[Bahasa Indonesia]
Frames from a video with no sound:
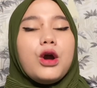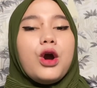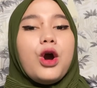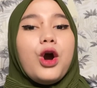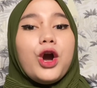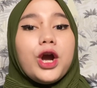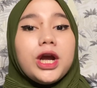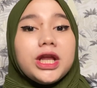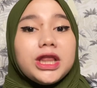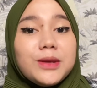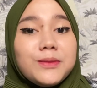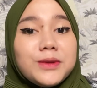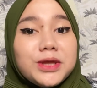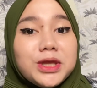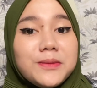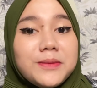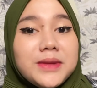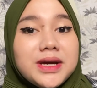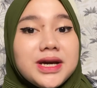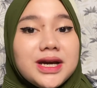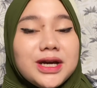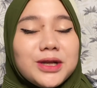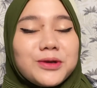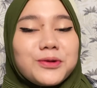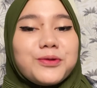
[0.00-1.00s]
Oke
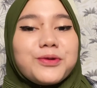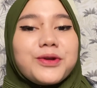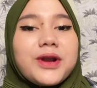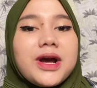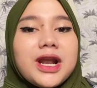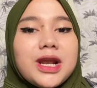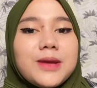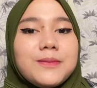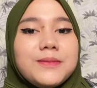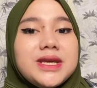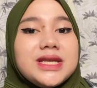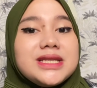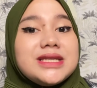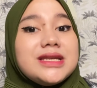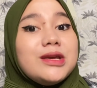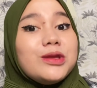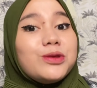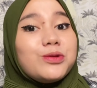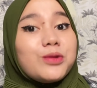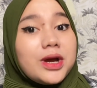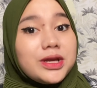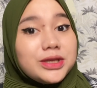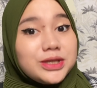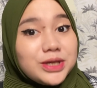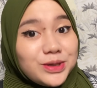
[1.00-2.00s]
teman-teman, kurang lebih segitu
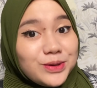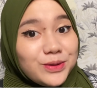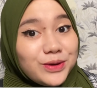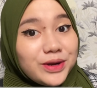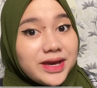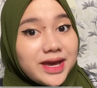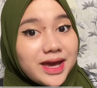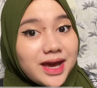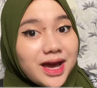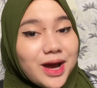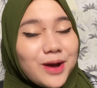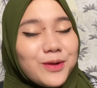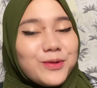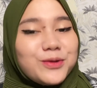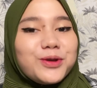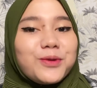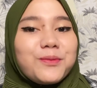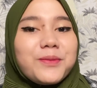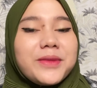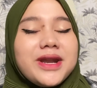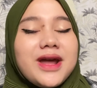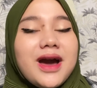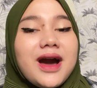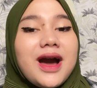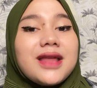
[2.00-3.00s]
aja dulu ya untuk
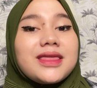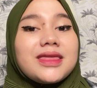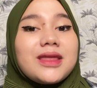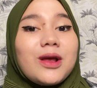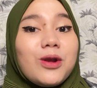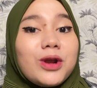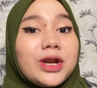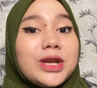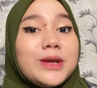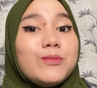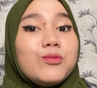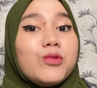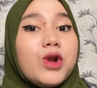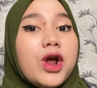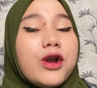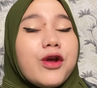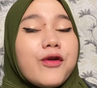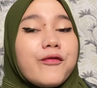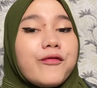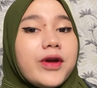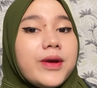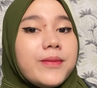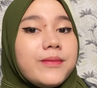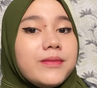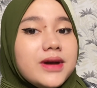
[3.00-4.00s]
bedah katalog di bulan
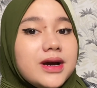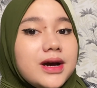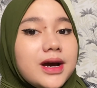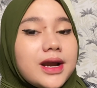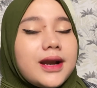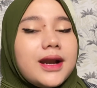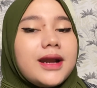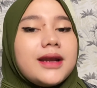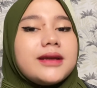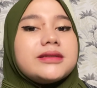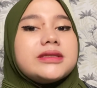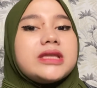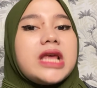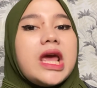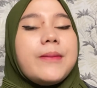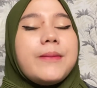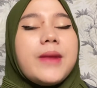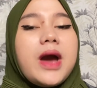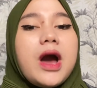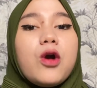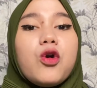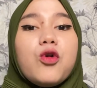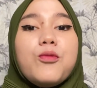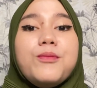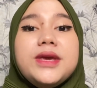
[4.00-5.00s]
November. Next time
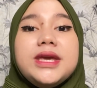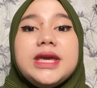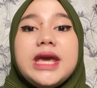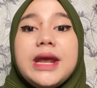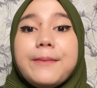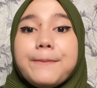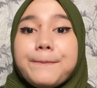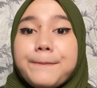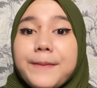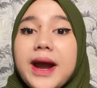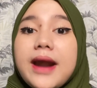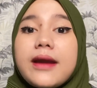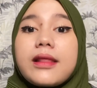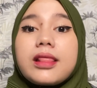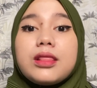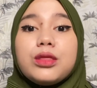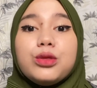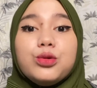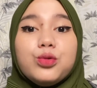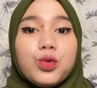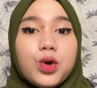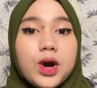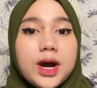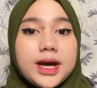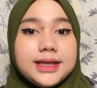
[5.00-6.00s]
aku bikin part
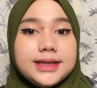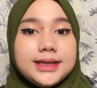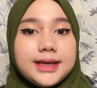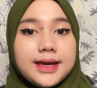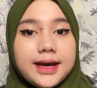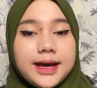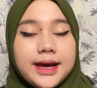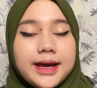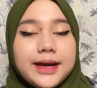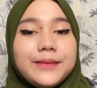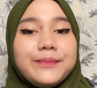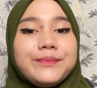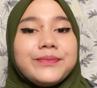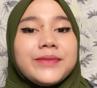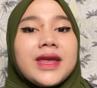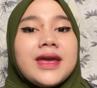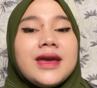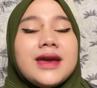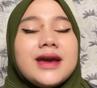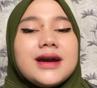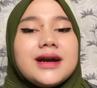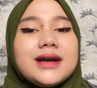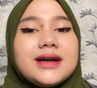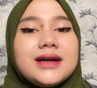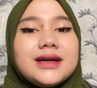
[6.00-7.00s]
2-nya
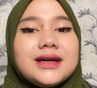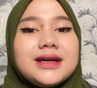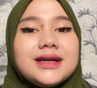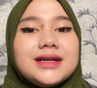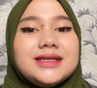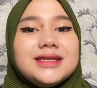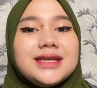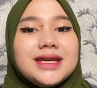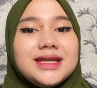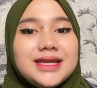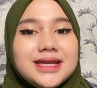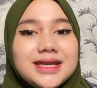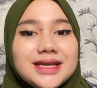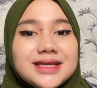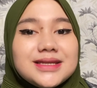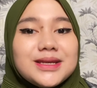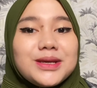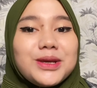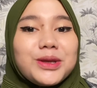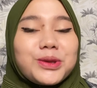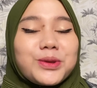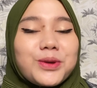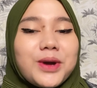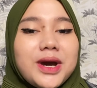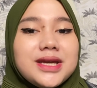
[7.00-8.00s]
uh, jadi
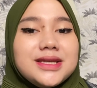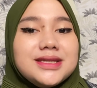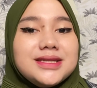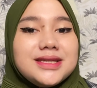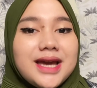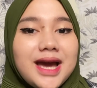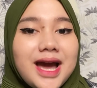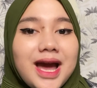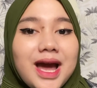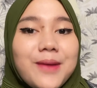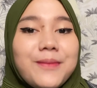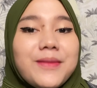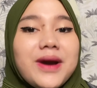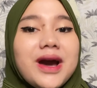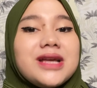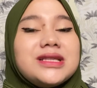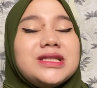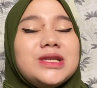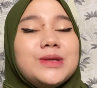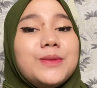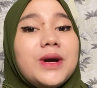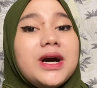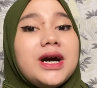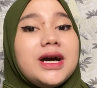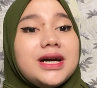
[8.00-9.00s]
segitu aja
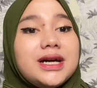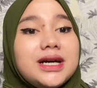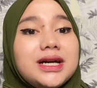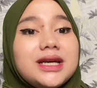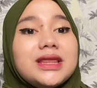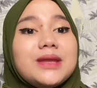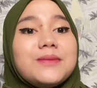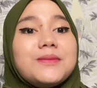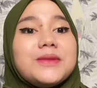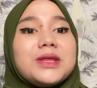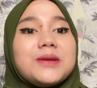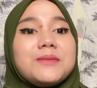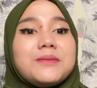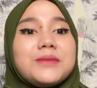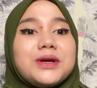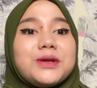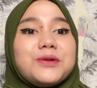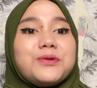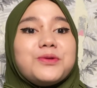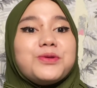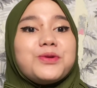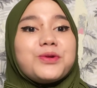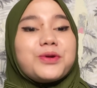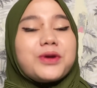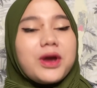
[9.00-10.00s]
makasih banget
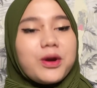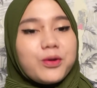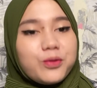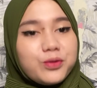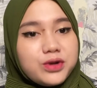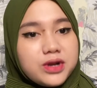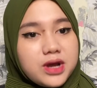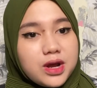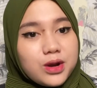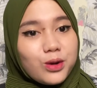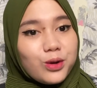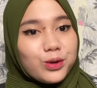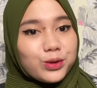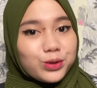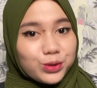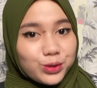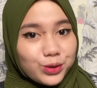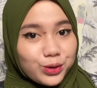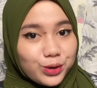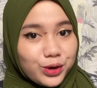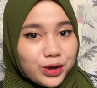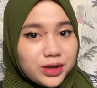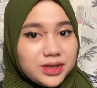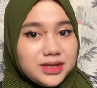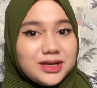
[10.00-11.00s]
teman-teman untuk yang udah
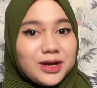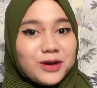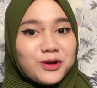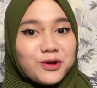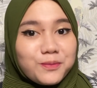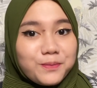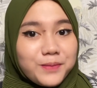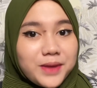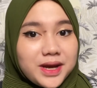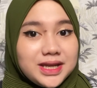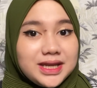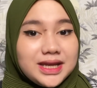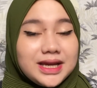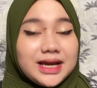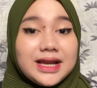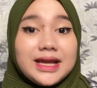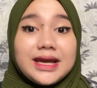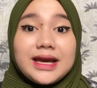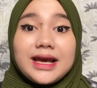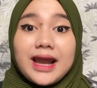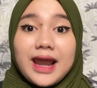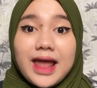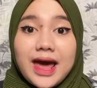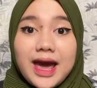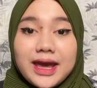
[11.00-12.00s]
nonton jangan lupa diklik
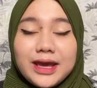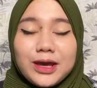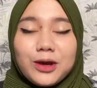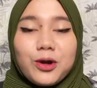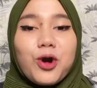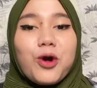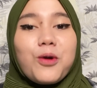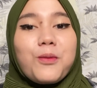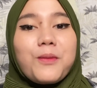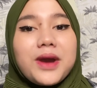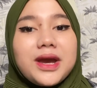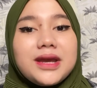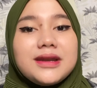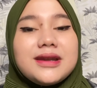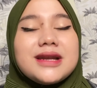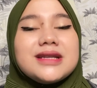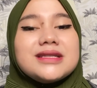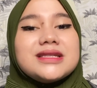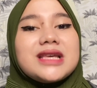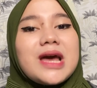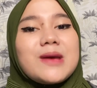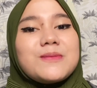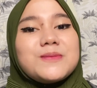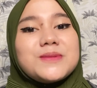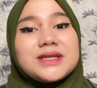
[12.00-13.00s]
like komen dan
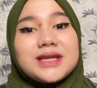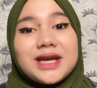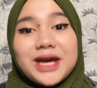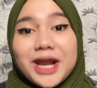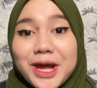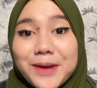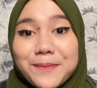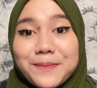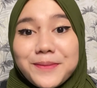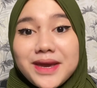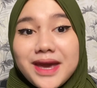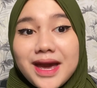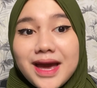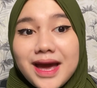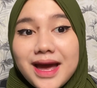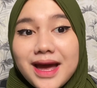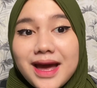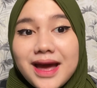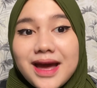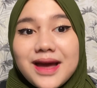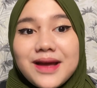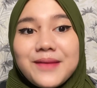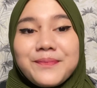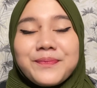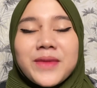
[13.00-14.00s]
subscribe
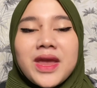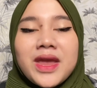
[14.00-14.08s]
ya